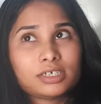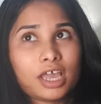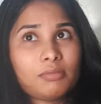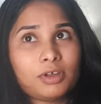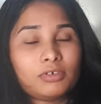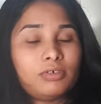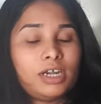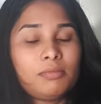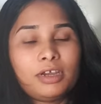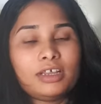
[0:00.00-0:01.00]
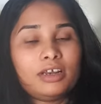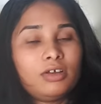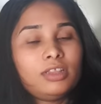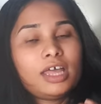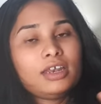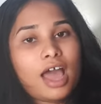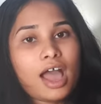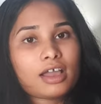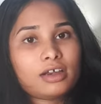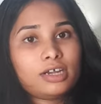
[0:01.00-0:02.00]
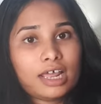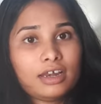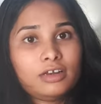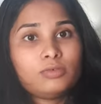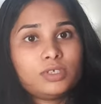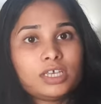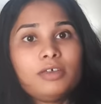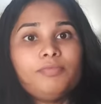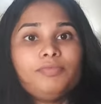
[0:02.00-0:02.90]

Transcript: టైం అనుకుంటా మిడిల్లో దెన్ అక్కడ ఢిల్లీ నుంచి